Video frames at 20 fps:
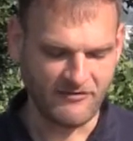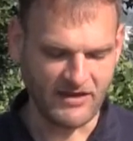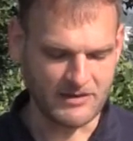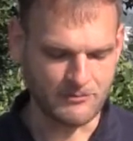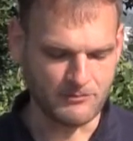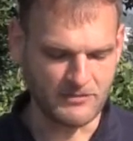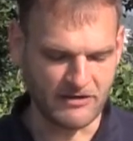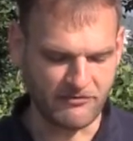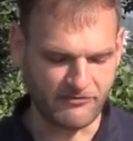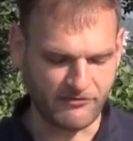
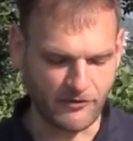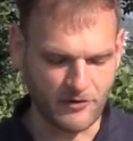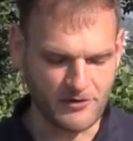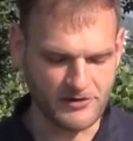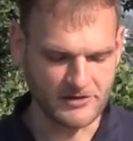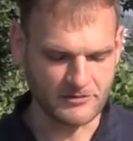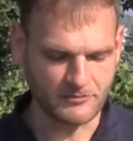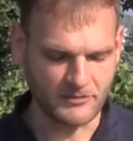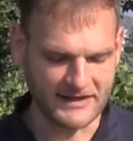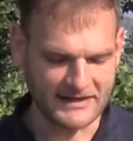werden mir
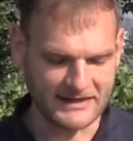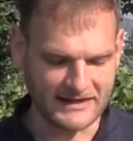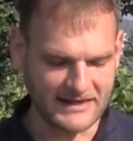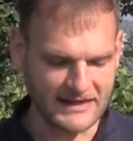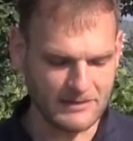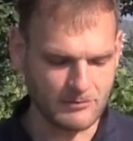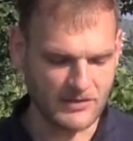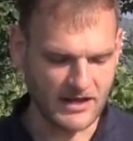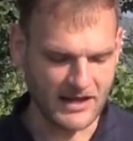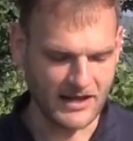folgen mein
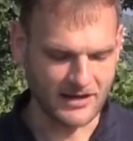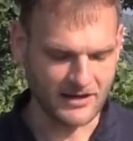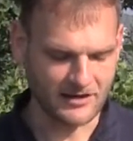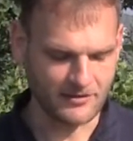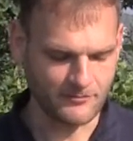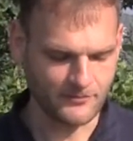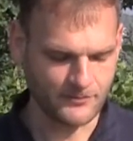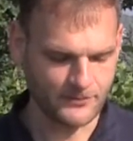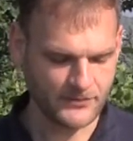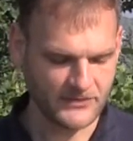Leben lang,
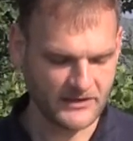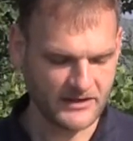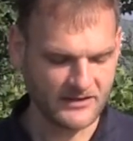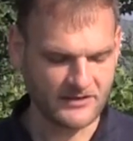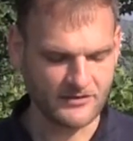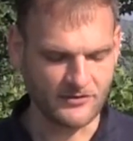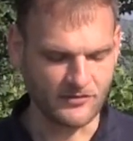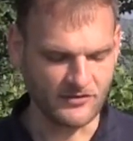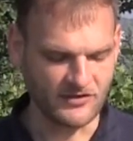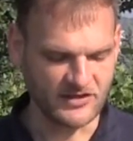
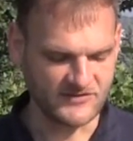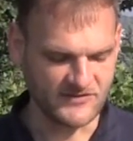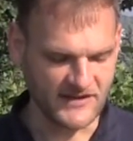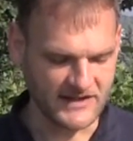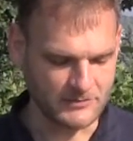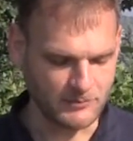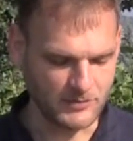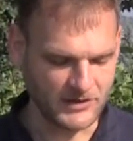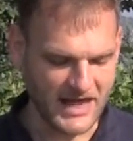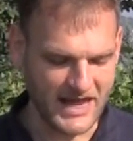und ich
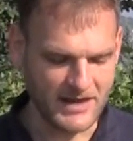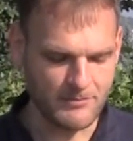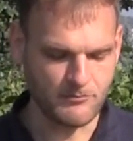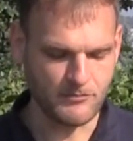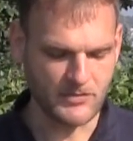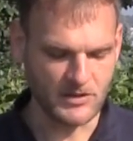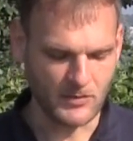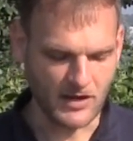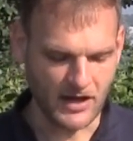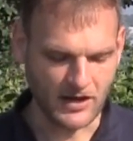werde
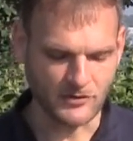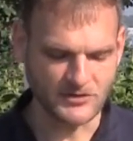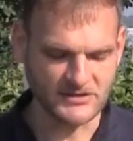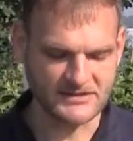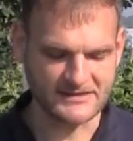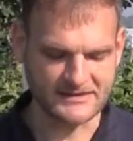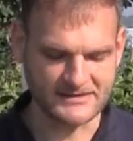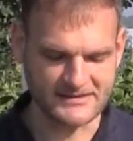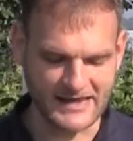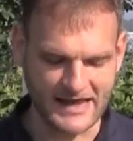bleiben im
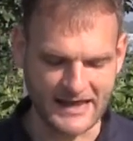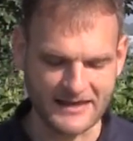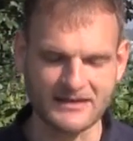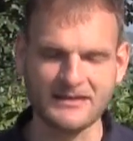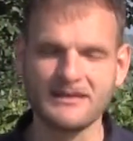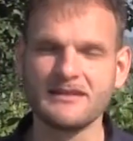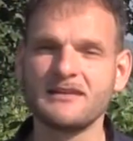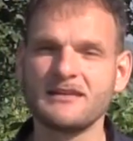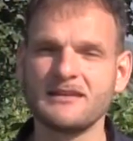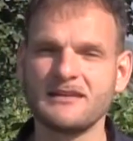Haus des
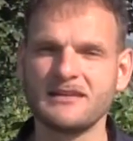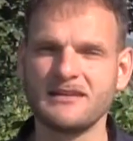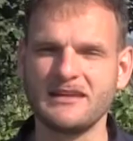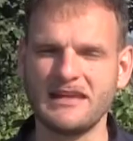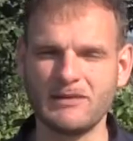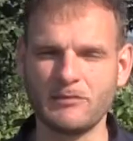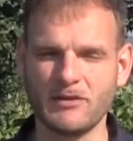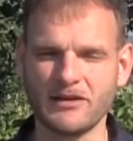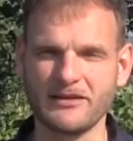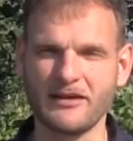Herrn
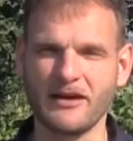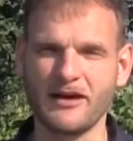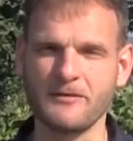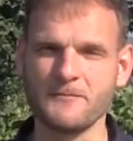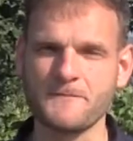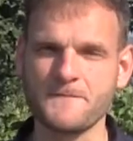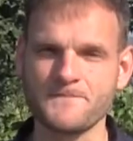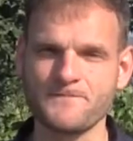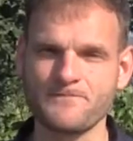immer da.